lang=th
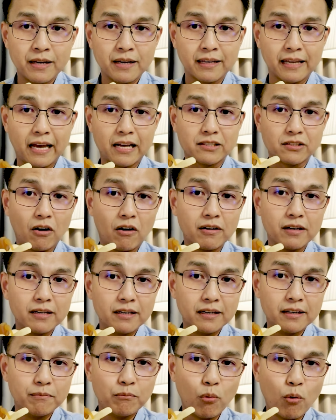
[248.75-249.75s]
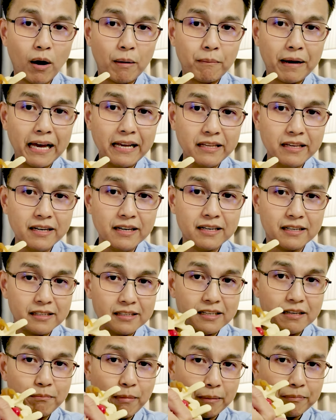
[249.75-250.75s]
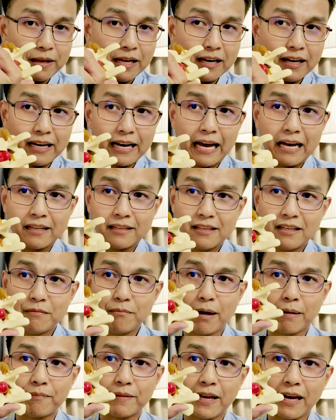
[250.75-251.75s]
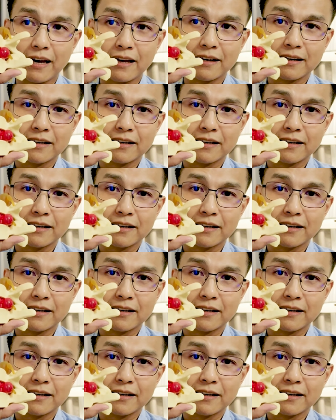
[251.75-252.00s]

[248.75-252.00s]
เกรดงคือบวมและยื่นยื่นแบบนี้เลยนะ ยื่นแบบนี้